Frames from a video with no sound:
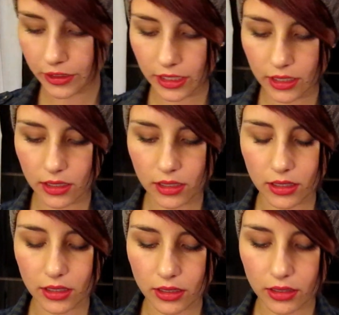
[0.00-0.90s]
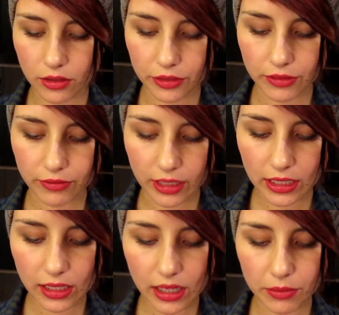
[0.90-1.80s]
den, äh, auf den
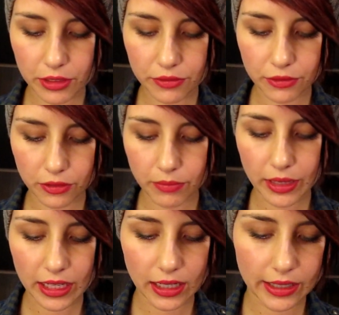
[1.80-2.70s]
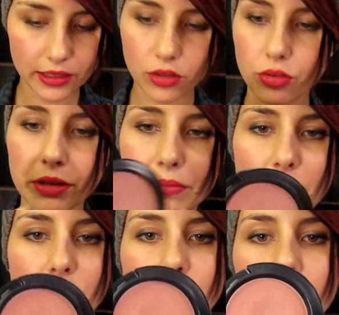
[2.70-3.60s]
Wangen habe ich von MAC einen Cream Blush